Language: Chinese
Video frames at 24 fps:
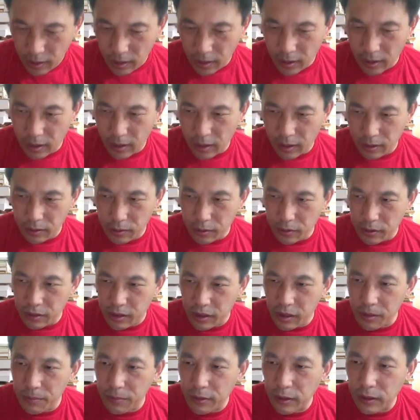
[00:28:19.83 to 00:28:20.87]
呃，就是
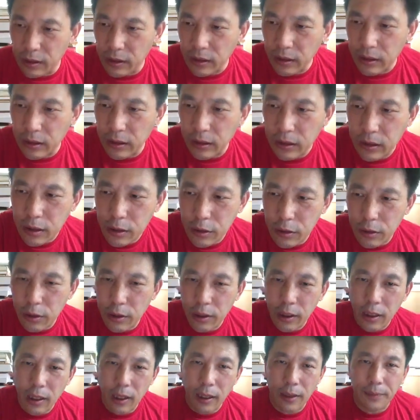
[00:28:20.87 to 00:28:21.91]
习近平的这个智
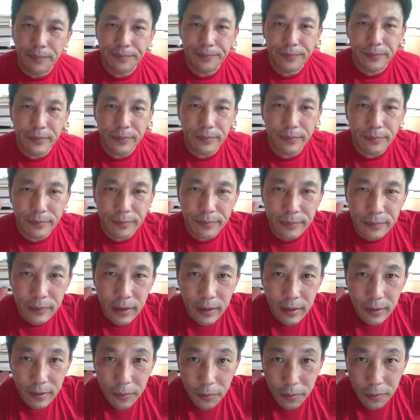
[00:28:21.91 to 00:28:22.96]
力啊，嗯，
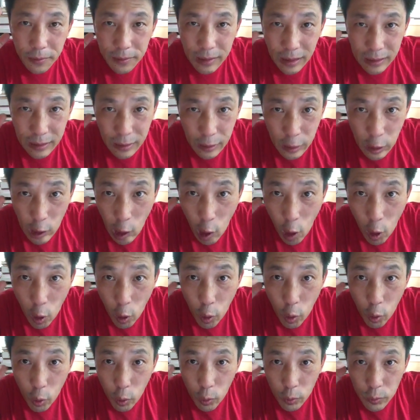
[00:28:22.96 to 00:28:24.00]
或者他的
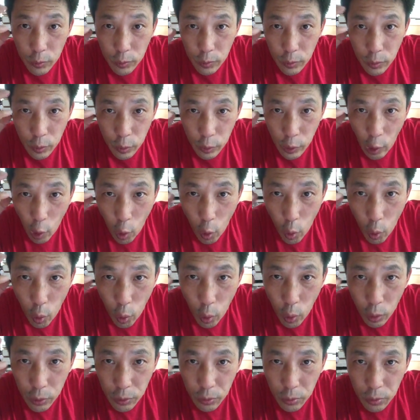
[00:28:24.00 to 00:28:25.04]
脑脑
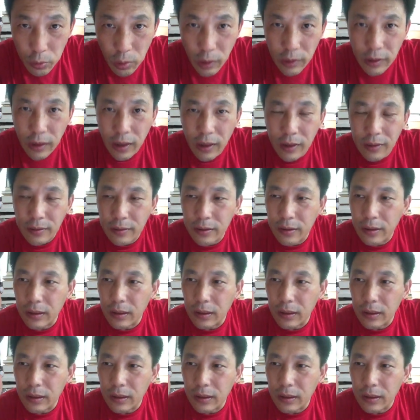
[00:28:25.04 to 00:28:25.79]
活动状态，